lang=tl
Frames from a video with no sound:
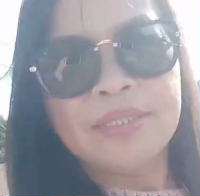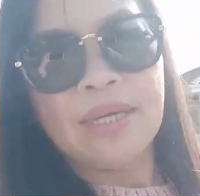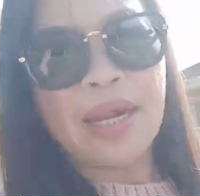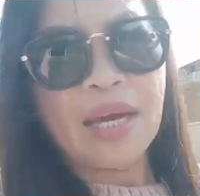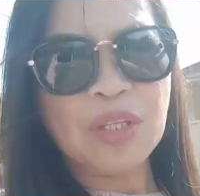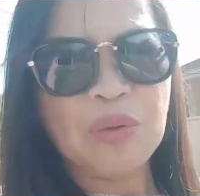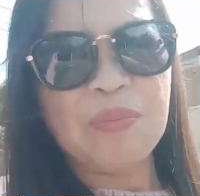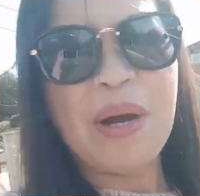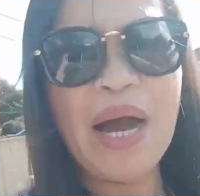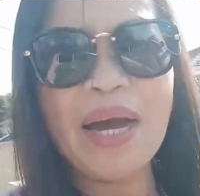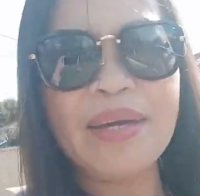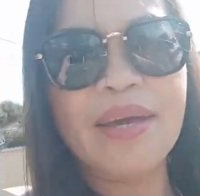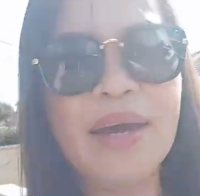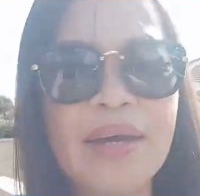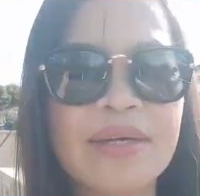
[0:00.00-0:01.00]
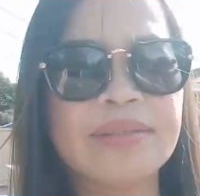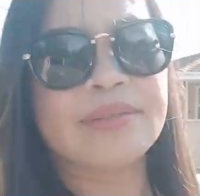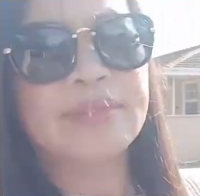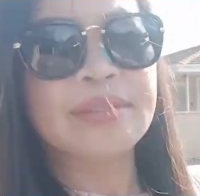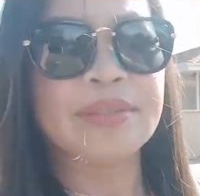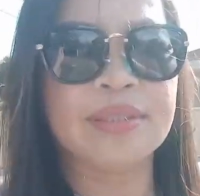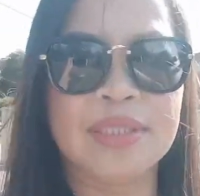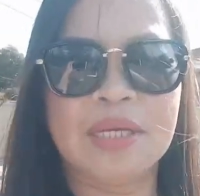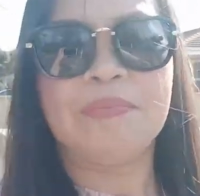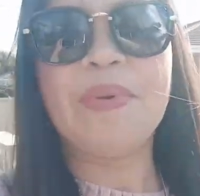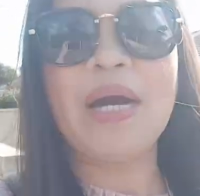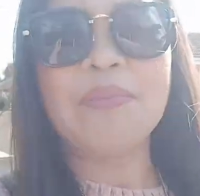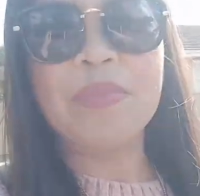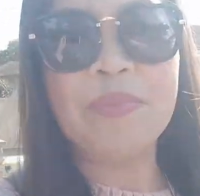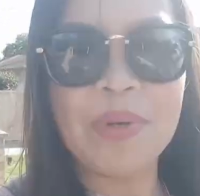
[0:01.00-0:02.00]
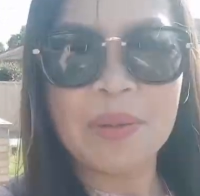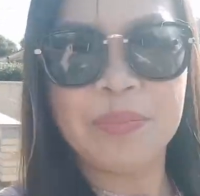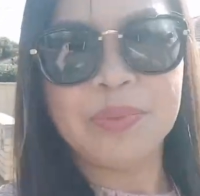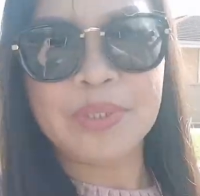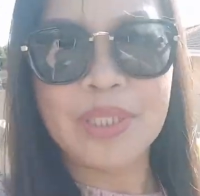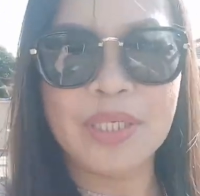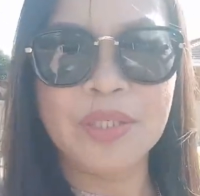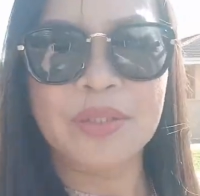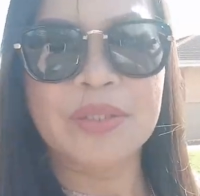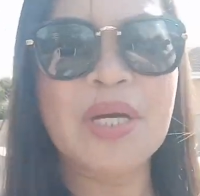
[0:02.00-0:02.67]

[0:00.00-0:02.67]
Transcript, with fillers: Sarado pa kaya hindi pa kami makapunta